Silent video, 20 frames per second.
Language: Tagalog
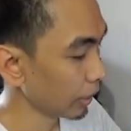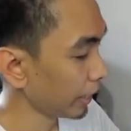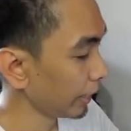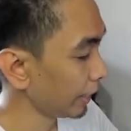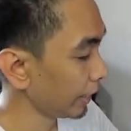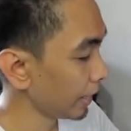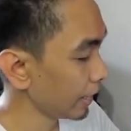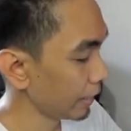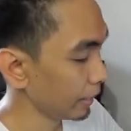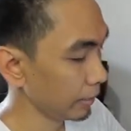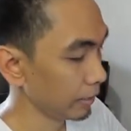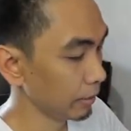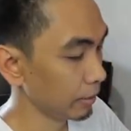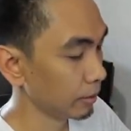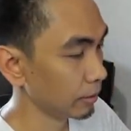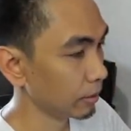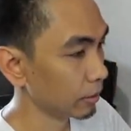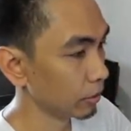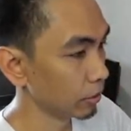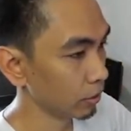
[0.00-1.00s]
Ayan.
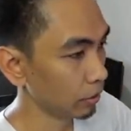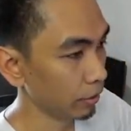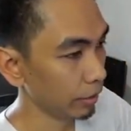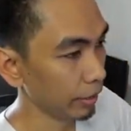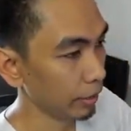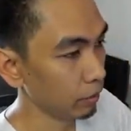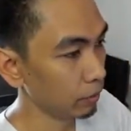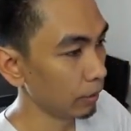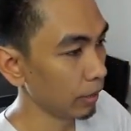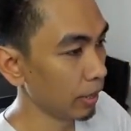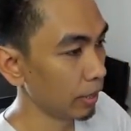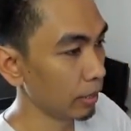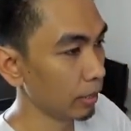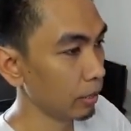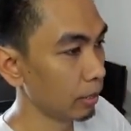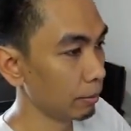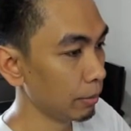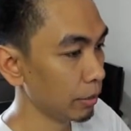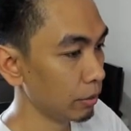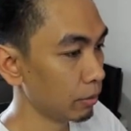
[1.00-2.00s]
So ayan, wala na
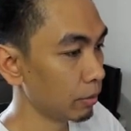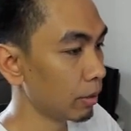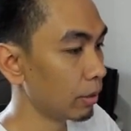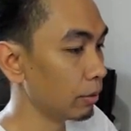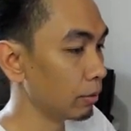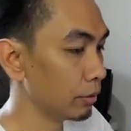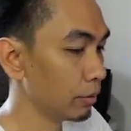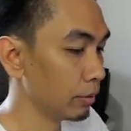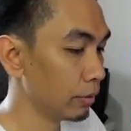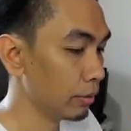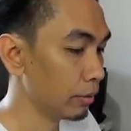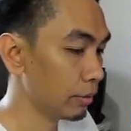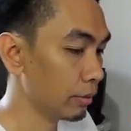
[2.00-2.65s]
laman ng kahon.